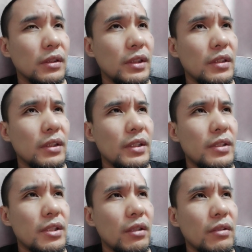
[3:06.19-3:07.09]
但是还
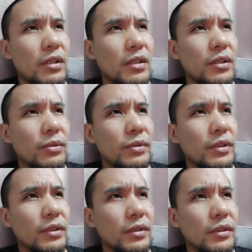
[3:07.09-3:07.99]
讲振振有词，